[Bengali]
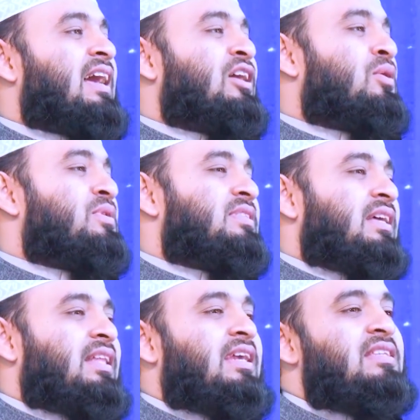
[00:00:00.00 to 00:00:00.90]
থাকা
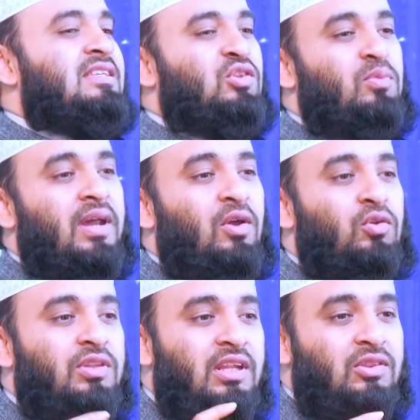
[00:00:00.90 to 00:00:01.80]
অবস্থায় দেখেছি তোমার এই
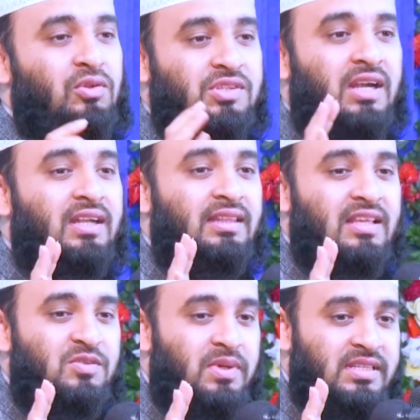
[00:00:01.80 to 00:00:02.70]
অতিরিক্ত চারটা
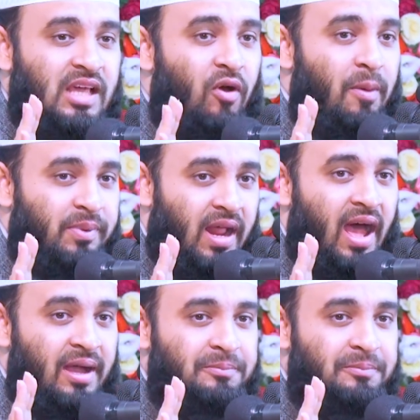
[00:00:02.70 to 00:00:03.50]
তাজবির সাওয়াবটা